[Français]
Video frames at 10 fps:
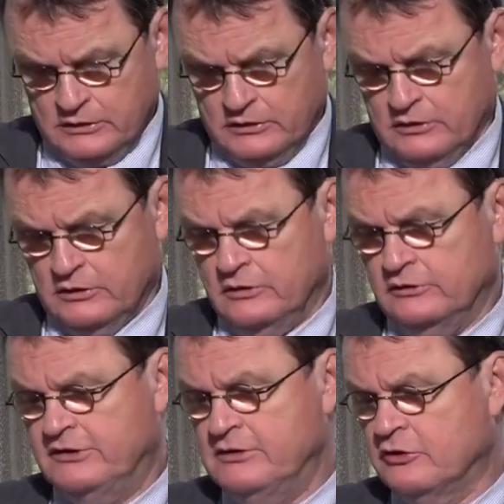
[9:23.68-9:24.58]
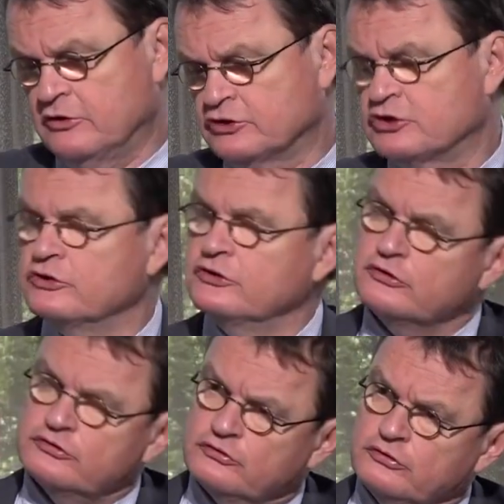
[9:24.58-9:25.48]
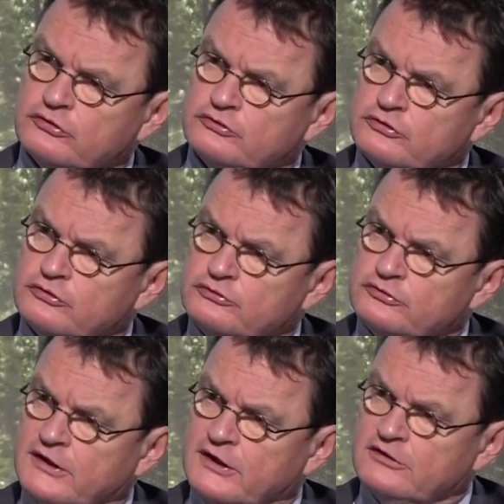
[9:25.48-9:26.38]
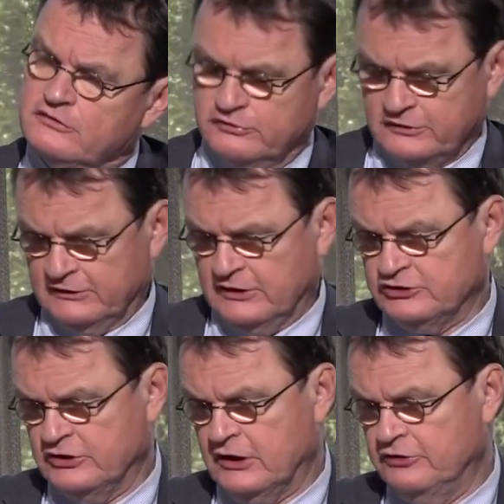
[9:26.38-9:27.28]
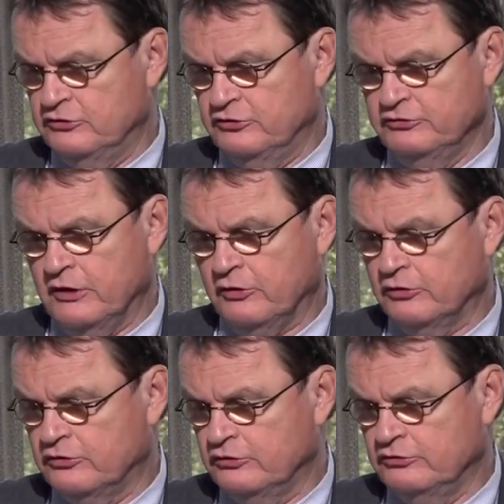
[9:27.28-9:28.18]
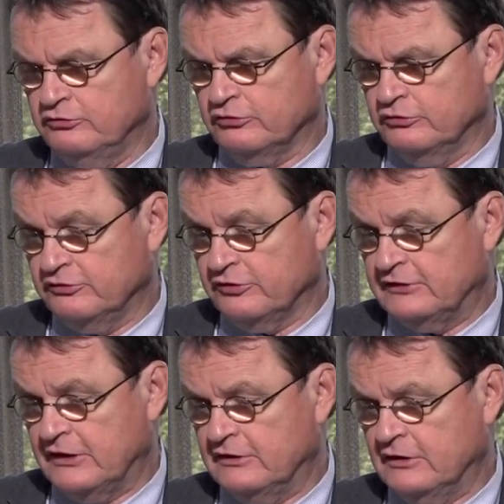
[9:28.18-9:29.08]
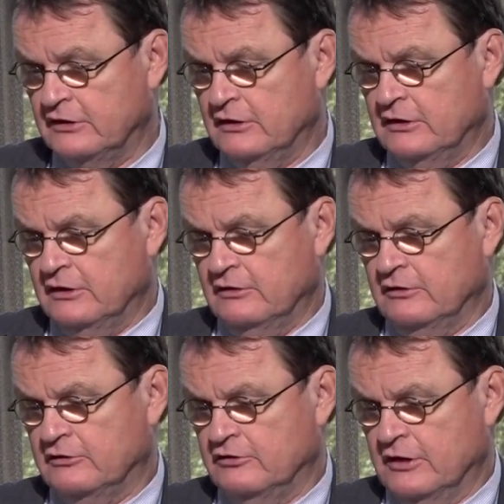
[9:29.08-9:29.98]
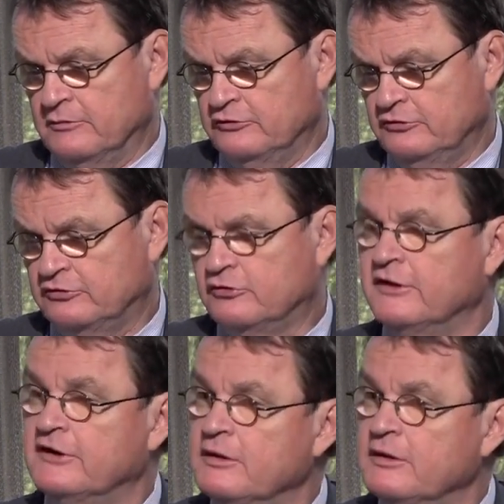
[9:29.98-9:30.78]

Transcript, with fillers: euh, dimanche, euh, Antonio Guterres, le secrétaire général de l'ONU, a reconnu sur nos antennes euh, que la MONUSCO était